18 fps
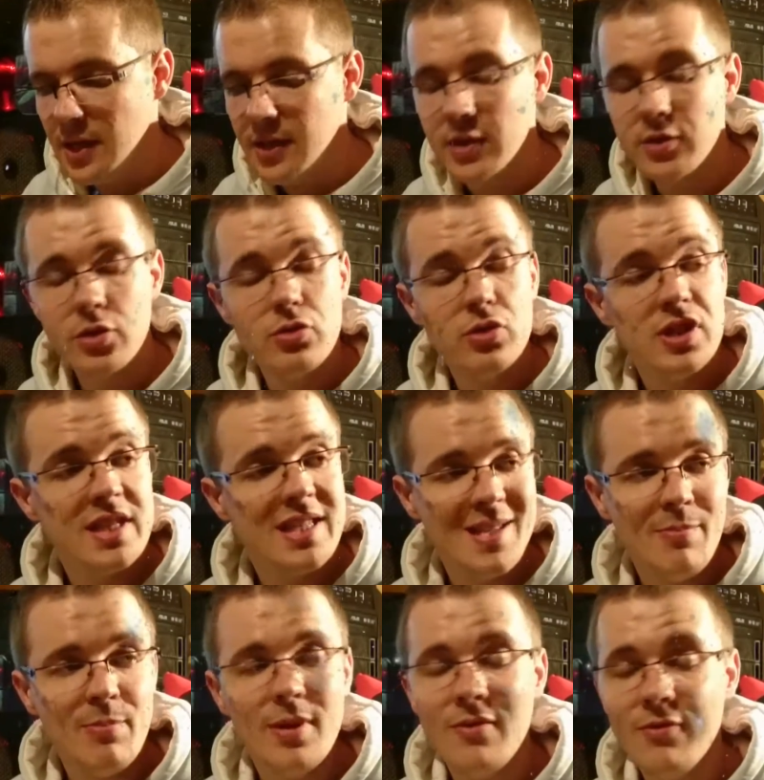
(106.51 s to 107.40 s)
dans une
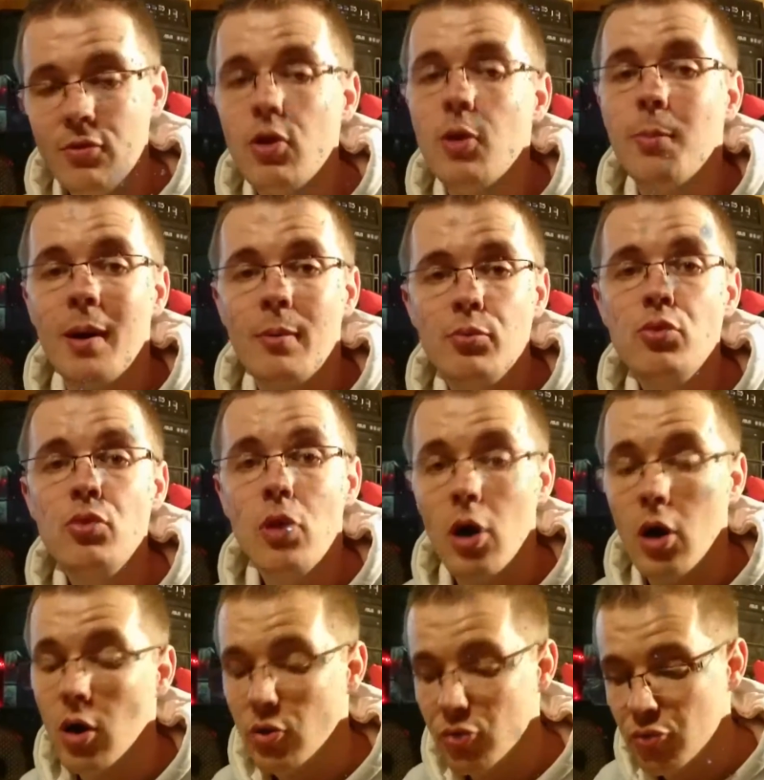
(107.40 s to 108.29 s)
simple enveloppe à
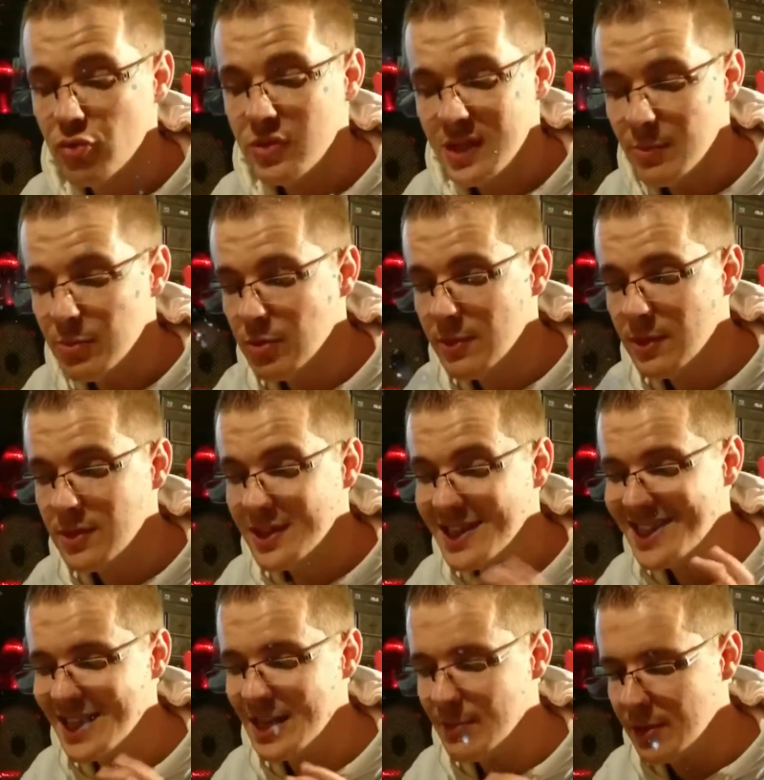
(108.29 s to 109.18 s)
bulles, tout simplement une
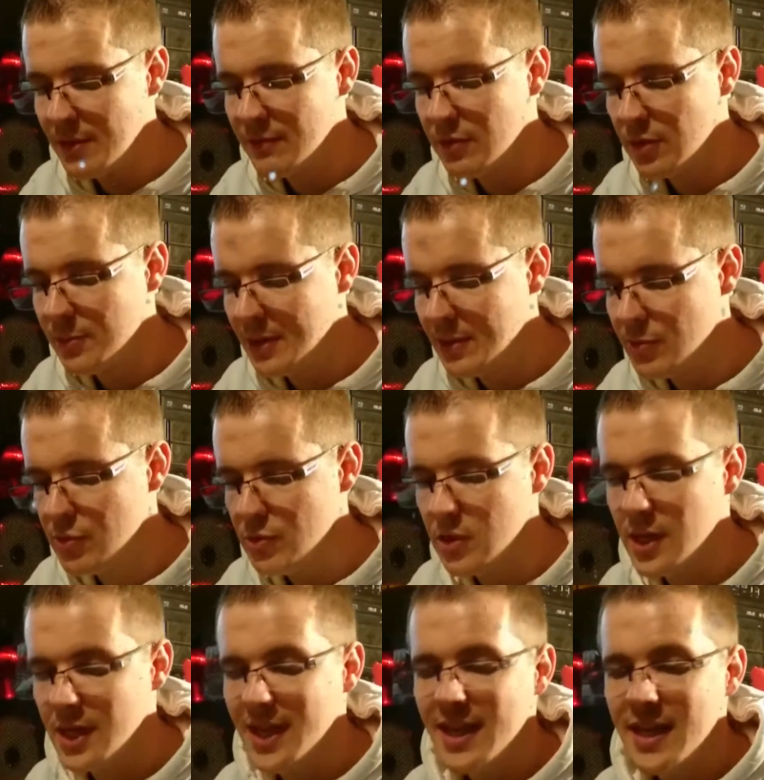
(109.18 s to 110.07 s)
simple enveloppe à bulles,